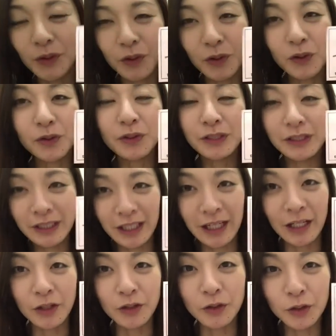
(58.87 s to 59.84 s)
夜9時
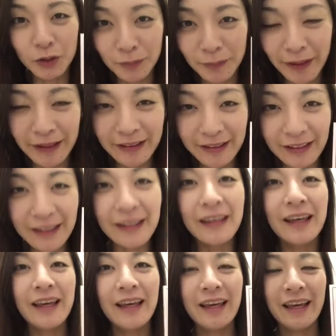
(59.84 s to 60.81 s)
からの特番に、
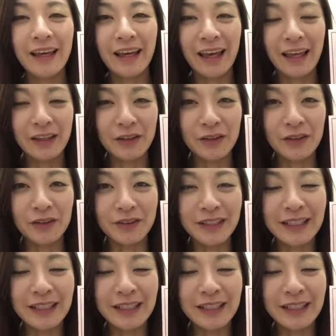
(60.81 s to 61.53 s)
えーと、